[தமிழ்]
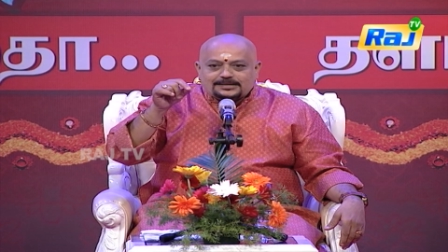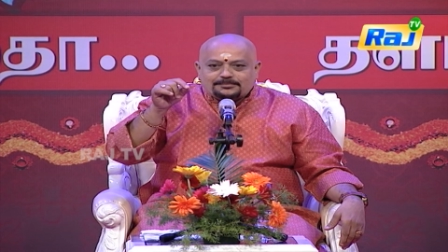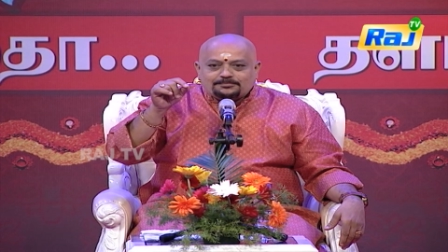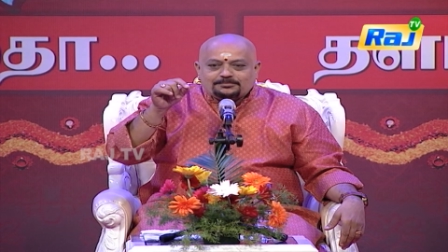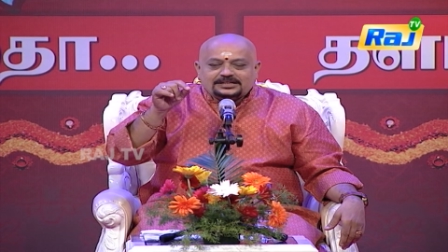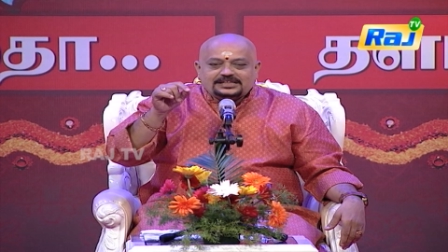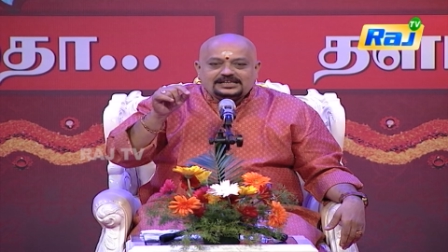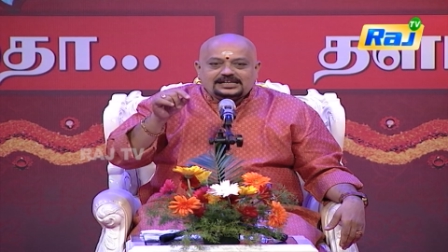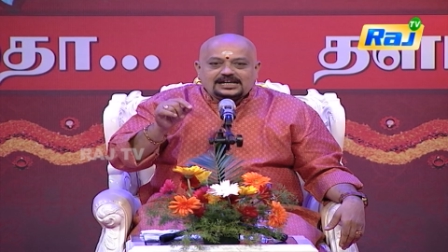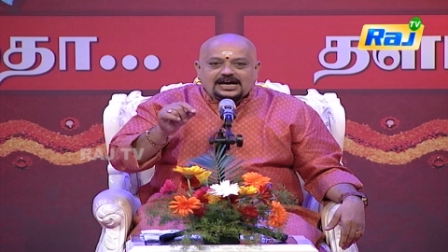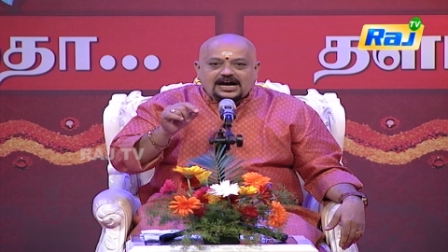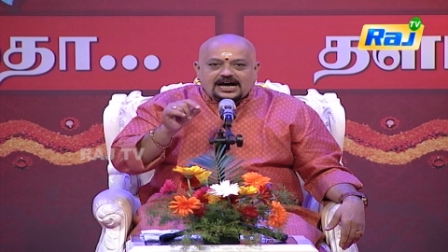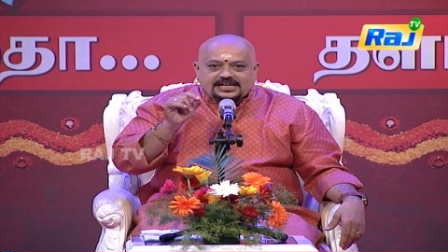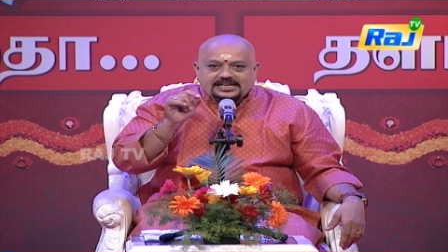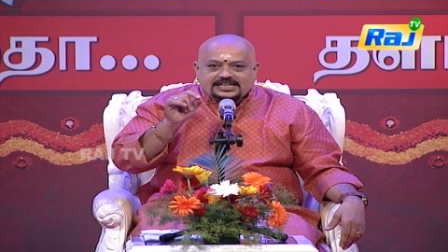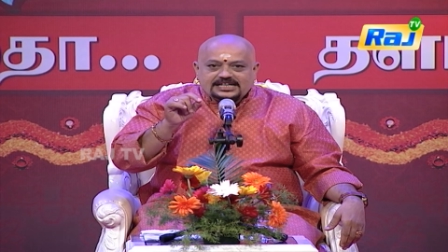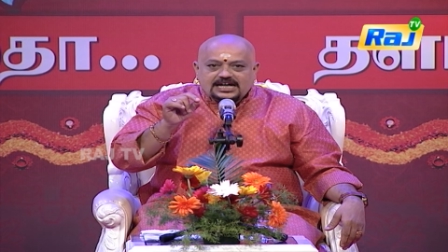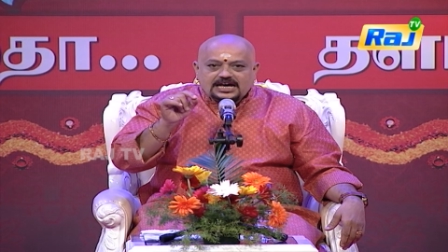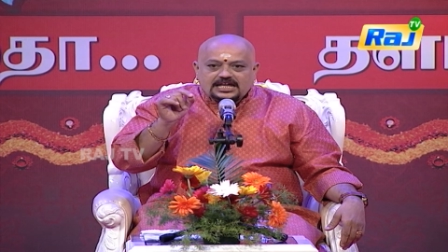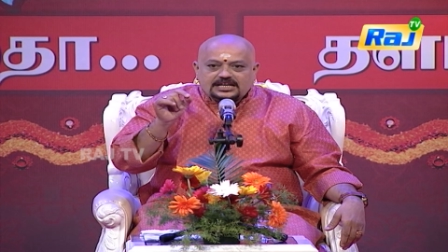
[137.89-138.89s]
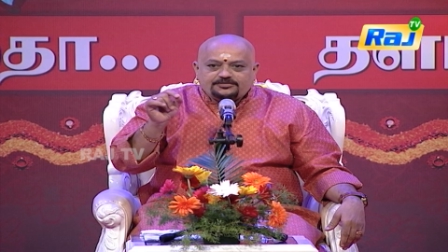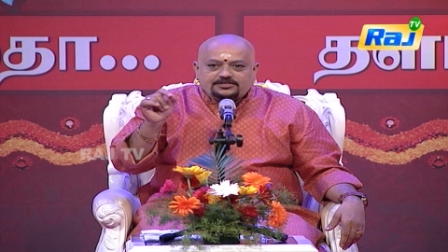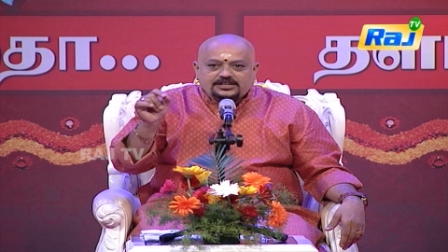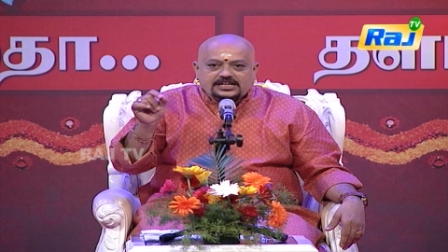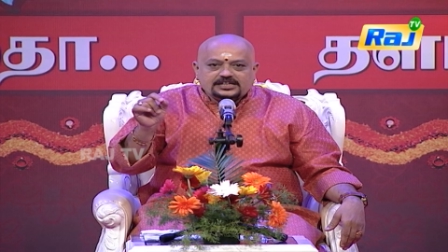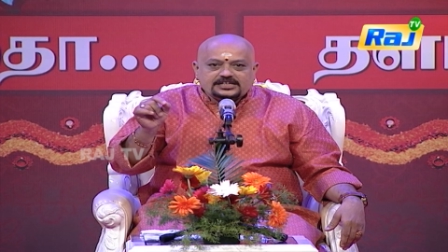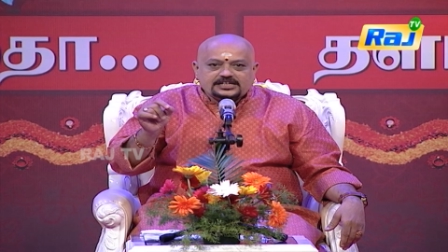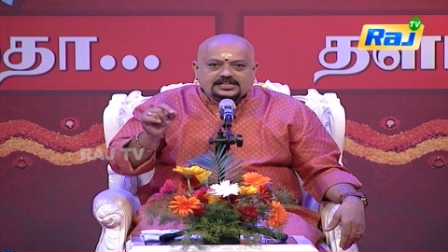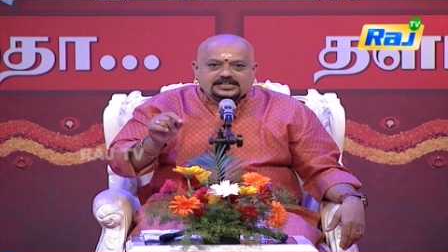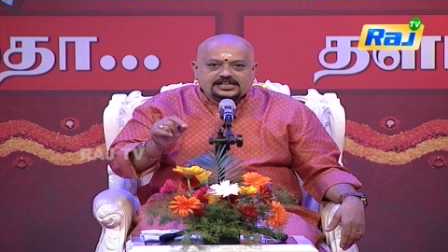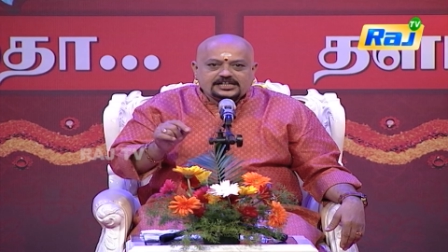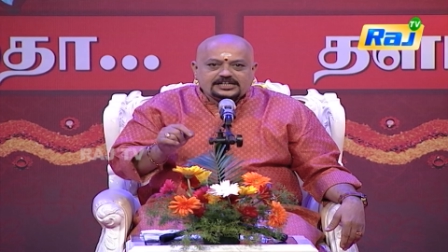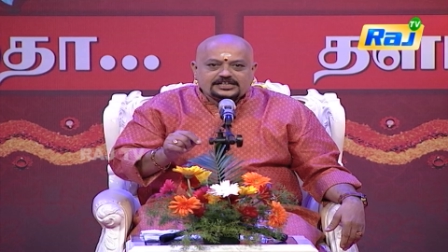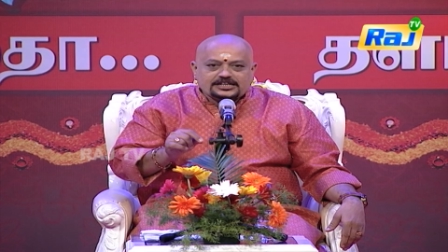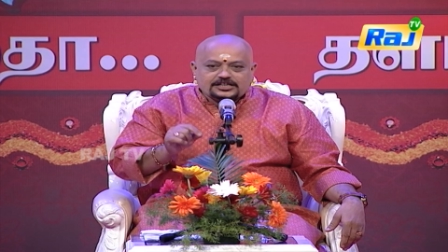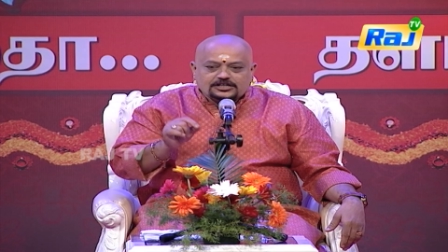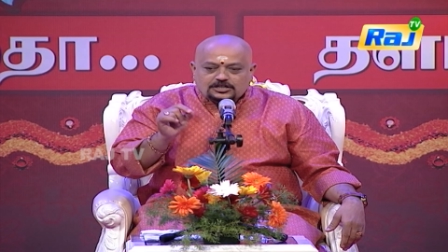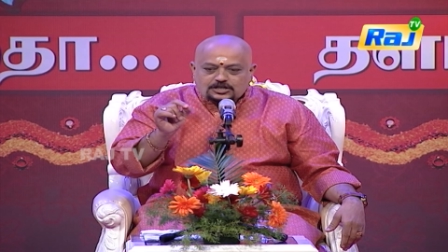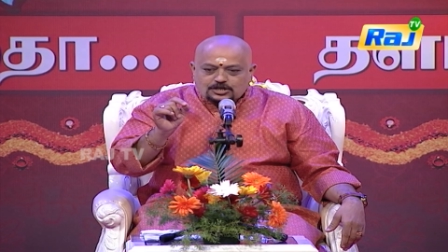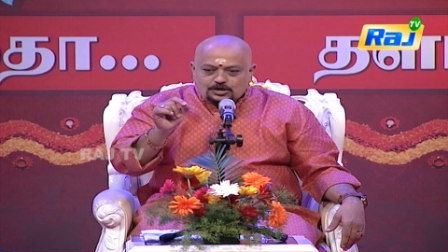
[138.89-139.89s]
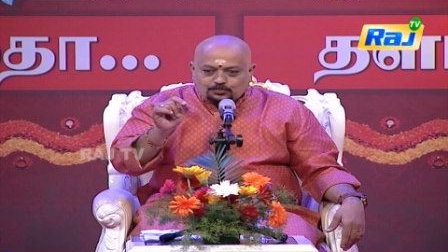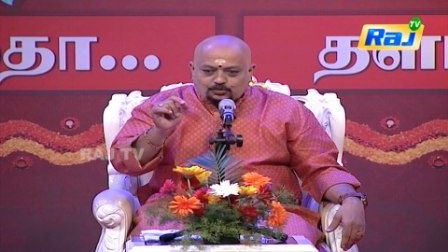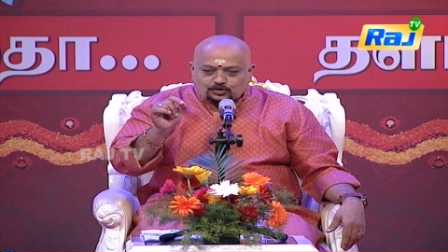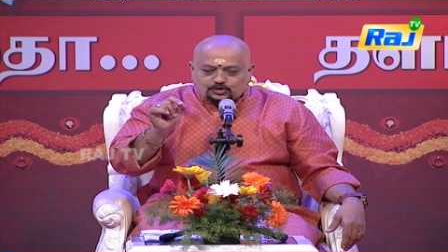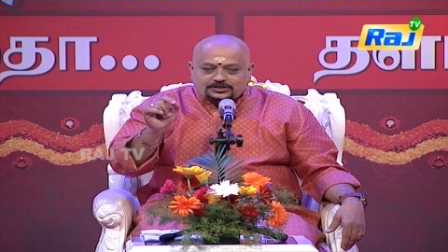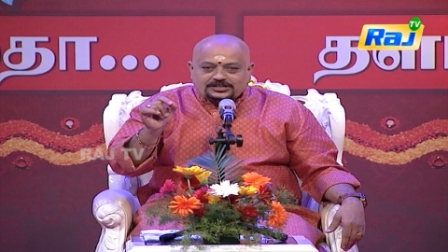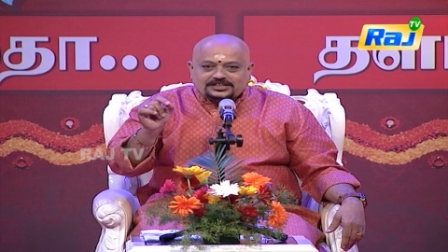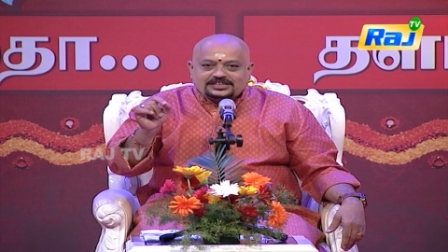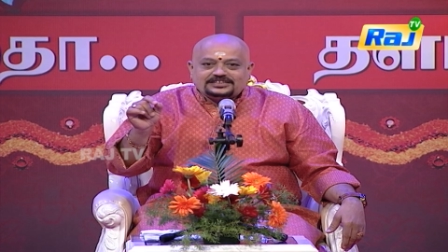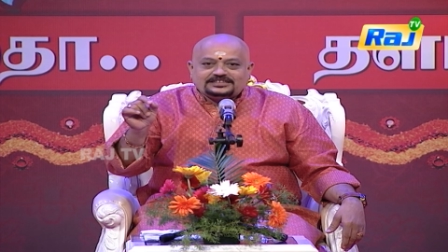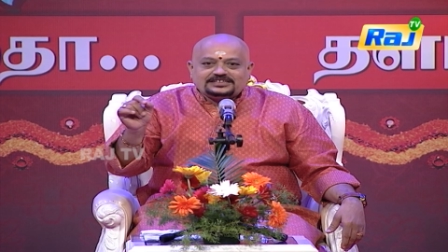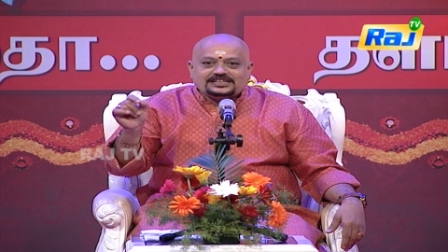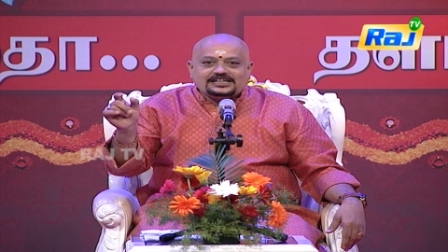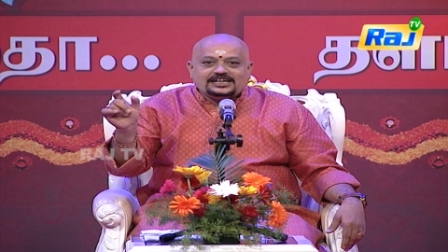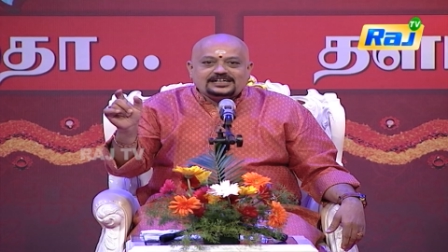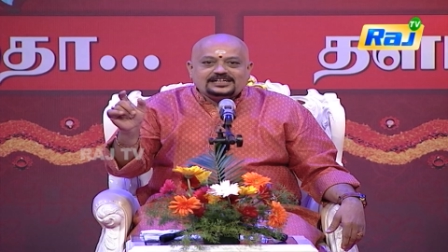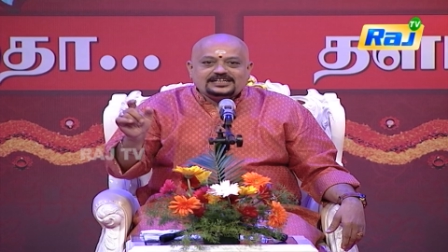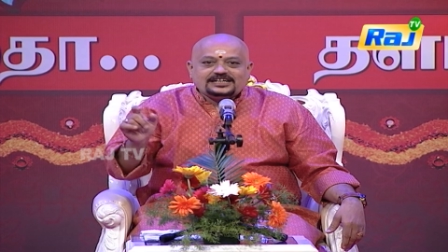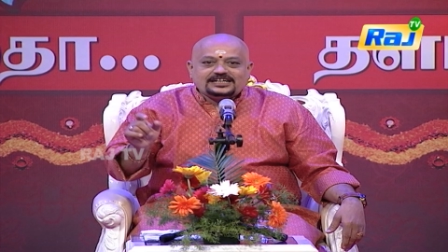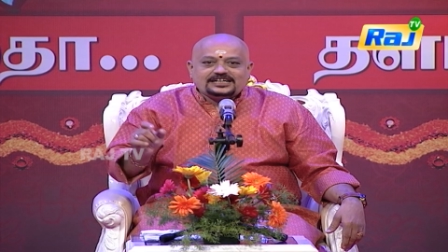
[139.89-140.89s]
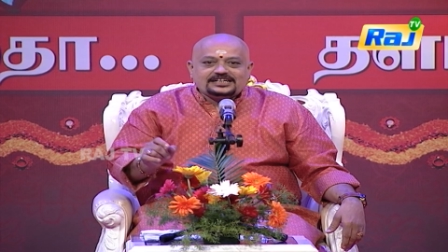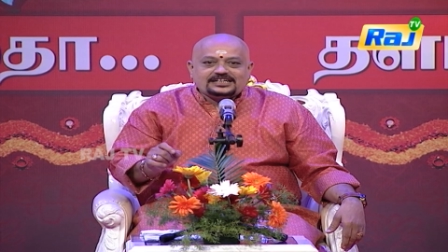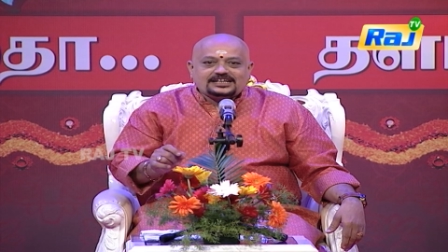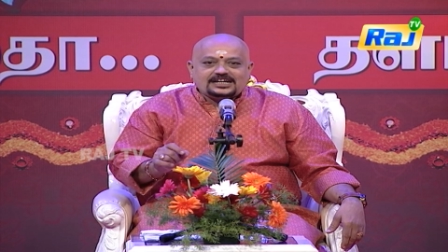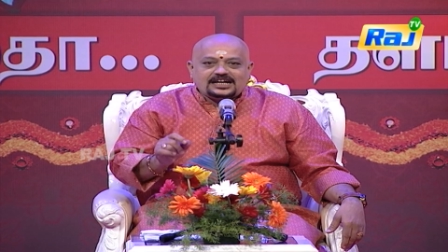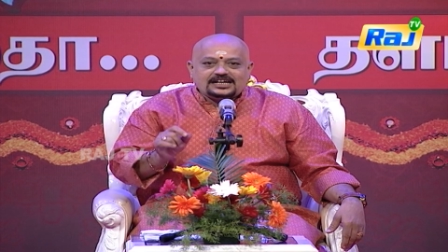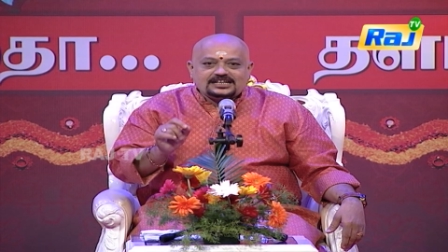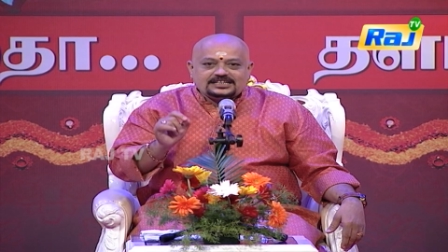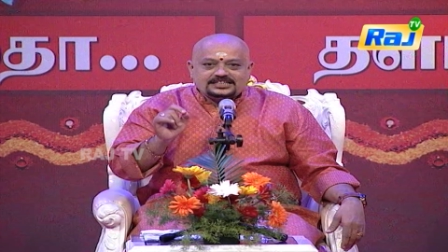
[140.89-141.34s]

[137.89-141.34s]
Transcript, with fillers: எண்பதில் அரிக அறிவியல் என்கின்ற புத்தகத்தில் எழுதுகின்றார்